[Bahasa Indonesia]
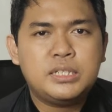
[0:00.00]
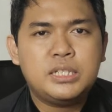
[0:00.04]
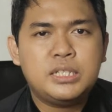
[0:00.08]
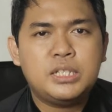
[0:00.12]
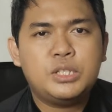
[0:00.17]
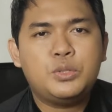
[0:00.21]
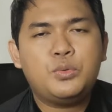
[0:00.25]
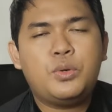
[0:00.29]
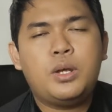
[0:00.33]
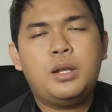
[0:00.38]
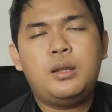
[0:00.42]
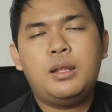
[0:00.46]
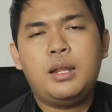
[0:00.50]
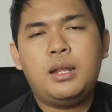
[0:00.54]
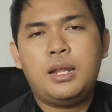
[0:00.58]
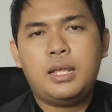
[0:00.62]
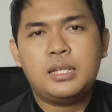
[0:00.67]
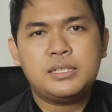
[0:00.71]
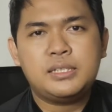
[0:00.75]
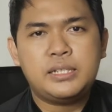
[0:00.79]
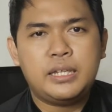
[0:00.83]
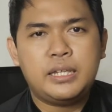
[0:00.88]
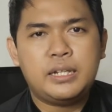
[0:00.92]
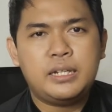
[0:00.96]
itu adalah
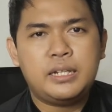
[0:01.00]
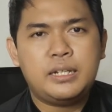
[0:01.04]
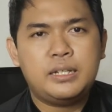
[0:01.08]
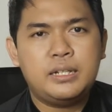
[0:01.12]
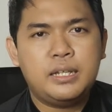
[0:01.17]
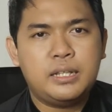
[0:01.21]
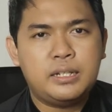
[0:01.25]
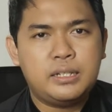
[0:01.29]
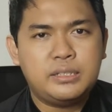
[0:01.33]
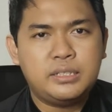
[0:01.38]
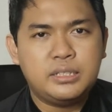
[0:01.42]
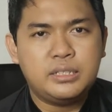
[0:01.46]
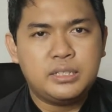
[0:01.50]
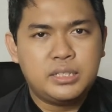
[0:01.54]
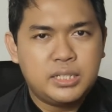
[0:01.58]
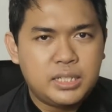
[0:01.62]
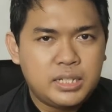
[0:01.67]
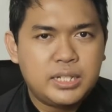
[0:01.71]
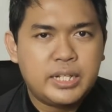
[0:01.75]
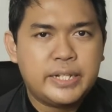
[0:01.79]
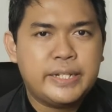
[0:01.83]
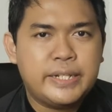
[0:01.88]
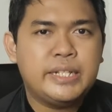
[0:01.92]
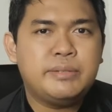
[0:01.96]
seri dari Ciki
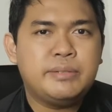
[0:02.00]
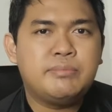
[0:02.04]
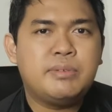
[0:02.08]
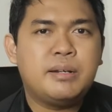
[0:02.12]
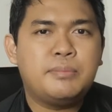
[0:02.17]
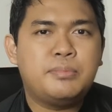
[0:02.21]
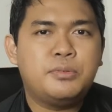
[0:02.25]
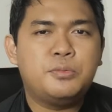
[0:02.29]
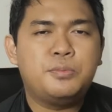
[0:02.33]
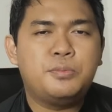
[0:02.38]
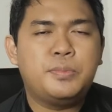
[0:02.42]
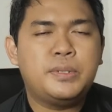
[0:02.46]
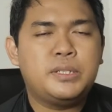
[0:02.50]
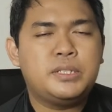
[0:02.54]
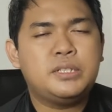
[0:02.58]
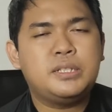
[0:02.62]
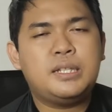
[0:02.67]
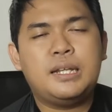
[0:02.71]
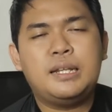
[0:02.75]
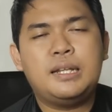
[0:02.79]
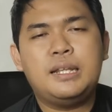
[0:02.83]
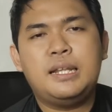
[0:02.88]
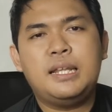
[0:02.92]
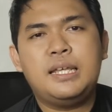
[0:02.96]
dan 50 pieces
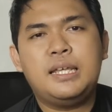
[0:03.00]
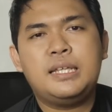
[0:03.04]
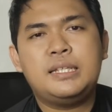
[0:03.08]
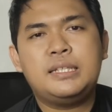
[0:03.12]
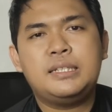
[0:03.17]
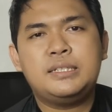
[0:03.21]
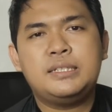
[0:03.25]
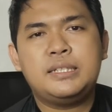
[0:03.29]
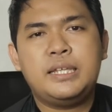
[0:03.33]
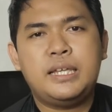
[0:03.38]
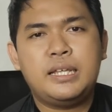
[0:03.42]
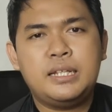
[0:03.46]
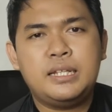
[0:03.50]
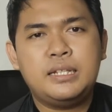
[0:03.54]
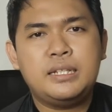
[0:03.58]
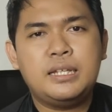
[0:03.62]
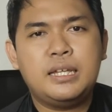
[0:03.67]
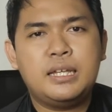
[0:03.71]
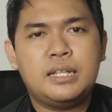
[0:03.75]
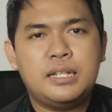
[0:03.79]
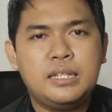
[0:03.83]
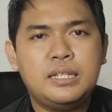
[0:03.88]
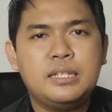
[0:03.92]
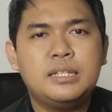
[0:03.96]
adalah seri
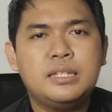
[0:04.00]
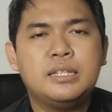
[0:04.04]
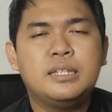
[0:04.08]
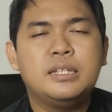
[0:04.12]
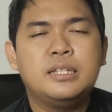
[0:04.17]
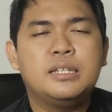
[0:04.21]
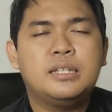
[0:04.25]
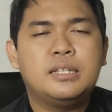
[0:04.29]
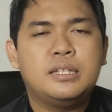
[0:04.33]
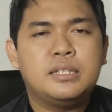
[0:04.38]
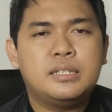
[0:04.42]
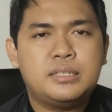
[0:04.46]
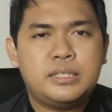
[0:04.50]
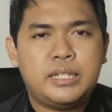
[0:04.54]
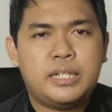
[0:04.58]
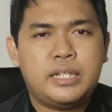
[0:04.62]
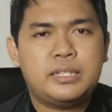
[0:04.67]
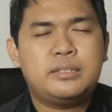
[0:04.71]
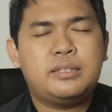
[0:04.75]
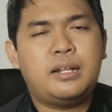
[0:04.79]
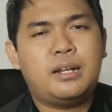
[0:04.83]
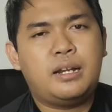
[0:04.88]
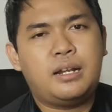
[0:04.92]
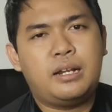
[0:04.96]
dari
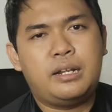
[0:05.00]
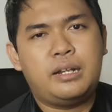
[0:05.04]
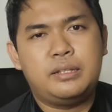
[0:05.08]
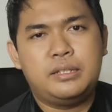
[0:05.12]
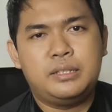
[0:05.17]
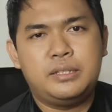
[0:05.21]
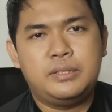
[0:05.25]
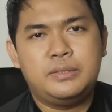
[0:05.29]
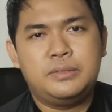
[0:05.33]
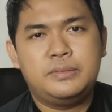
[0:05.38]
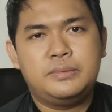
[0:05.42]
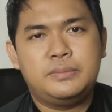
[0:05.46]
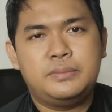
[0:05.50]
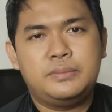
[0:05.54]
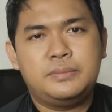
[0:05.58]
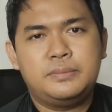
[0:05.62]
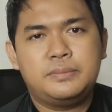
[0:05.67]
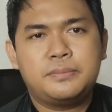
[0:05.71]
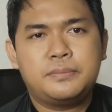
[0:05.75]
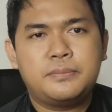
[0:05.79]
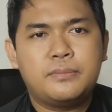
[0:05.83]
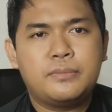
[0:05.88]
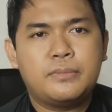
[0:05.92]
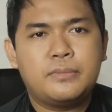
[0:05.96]
Chester gitu.
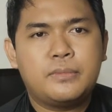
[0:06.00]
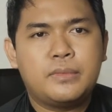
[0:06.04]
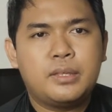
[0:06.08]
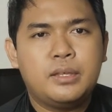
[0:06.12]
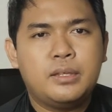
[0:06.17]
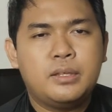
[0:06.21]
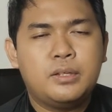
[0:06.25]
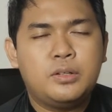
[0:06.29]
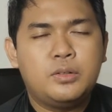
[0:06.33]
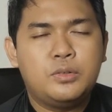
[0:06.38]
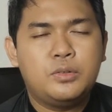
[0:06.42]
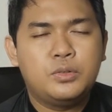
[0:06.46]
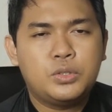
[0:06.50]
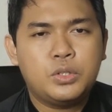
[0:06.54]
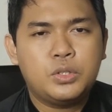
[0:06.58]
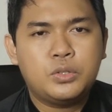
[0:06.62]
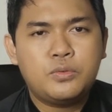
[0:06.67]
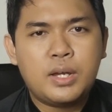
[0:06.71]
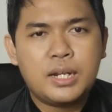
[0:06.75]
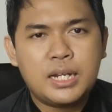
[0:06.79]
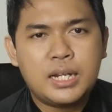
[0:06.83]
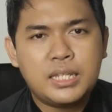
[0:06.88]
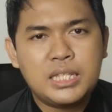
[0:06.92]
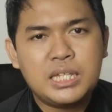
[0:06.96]
Untuk
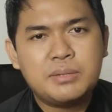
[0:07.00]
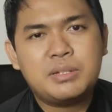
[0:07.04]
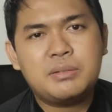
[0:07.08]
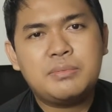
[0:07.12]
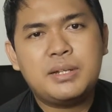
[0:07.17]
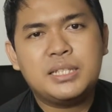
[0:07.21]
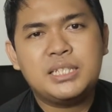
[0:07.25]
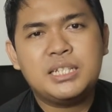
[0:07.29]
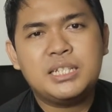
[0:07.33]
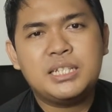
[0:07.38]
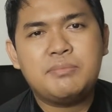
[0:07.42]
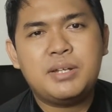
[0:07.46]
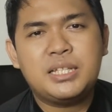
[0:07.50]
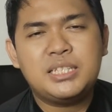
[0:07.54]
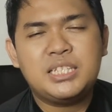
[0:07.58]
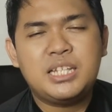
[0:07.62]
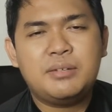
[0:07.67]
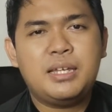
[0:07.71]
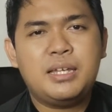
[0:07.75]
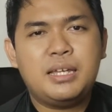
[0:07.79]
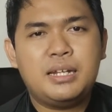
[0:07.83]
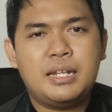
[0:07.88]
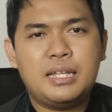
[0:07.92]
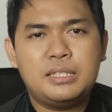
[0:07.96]
warnanya bermacam-macam ya,
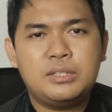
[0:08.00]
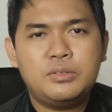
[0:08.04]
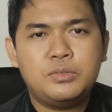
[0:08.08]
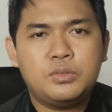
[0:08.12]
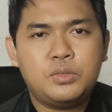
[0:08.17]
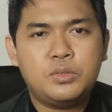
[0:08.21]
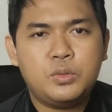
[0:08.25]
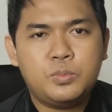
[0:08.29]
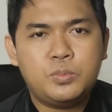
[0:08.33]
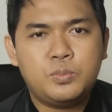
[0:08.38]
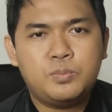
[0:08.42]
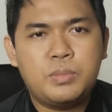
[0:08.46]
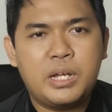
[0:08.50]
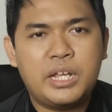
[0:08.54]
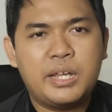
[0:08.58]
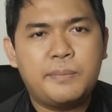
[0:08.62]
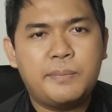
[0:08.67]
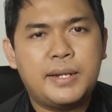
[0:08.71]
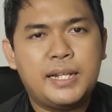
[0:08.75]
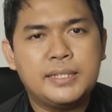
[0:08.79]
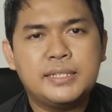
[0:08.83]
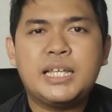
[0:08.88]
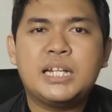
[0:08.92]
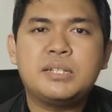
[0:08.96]
nanti untuk bagaimana
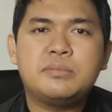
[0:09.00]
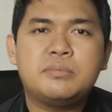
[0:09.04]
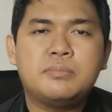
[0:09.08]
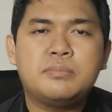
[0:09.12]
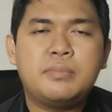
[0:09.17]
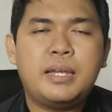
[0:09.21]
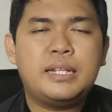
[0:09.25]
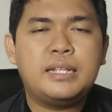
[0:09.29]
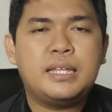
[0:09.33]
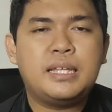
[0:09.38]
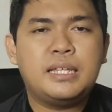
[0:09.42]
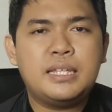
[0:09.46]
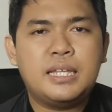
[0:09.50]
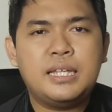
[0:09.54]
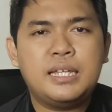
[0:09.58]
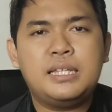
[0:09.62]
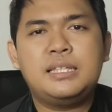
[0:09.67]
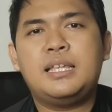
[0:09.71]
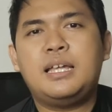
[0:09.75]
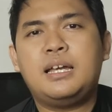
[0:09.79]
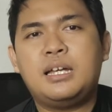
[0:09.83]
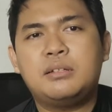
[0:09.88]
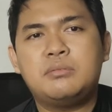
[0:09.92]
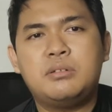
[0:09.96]
cara memainkannya kita
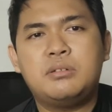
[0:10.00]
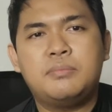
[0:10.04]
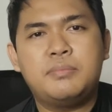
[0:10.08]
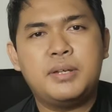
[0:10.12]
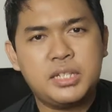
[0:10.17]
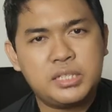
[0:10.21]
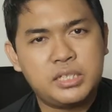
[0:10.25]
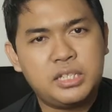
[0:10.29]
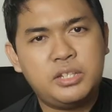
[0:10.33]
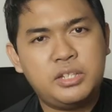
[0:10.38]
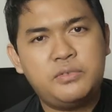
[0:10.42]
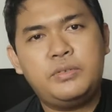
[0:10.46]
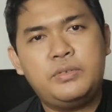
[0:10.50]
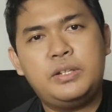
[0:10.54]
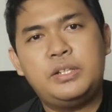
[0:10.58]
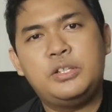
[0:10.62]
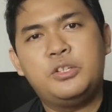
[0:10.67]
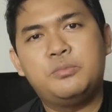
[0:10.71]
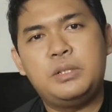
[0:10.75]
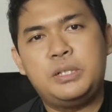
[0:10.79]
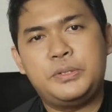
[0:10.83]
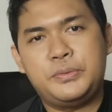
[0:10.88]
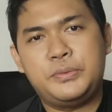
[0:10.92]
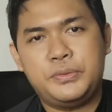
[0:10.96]
akan membahas di video
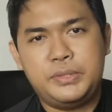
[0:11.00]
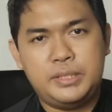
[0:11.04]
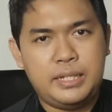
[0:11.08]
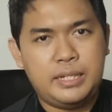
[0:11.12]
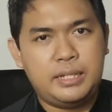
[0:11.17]
berikutnya.